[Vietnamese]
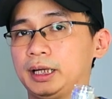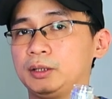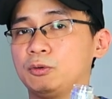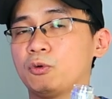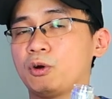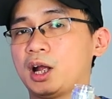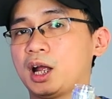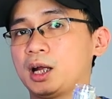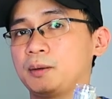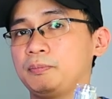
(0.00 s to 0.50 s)

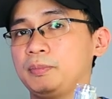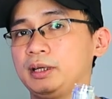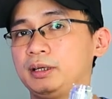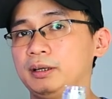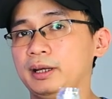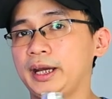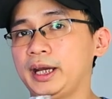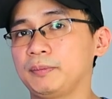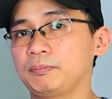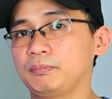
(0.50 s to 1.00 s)
cánh hoa
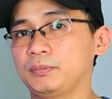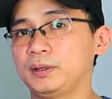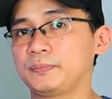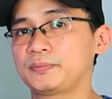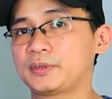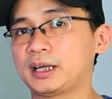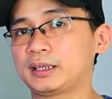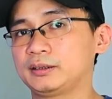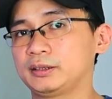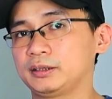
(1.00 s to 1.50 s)
mình
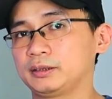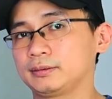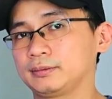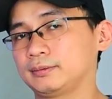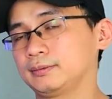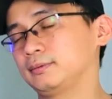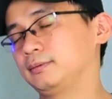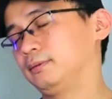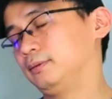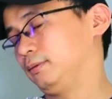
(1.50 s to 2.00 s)
ép gấp sách ấy.
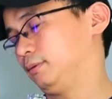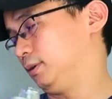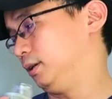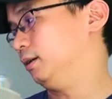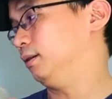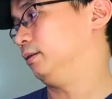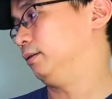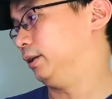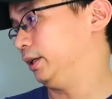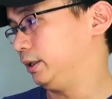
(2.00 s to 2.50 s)

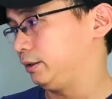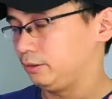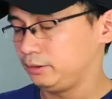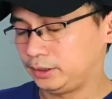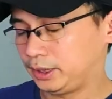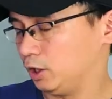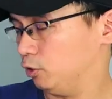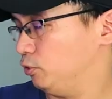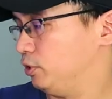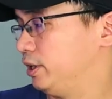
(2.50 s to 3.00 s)
Ở ờ, đây
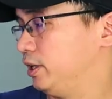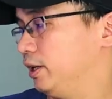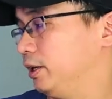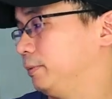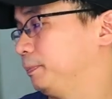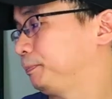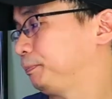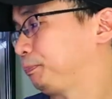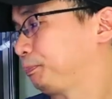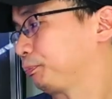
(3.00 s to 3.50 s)
kiểu như
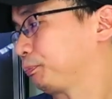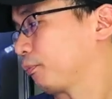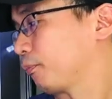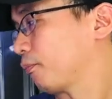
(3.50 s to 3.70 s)
thế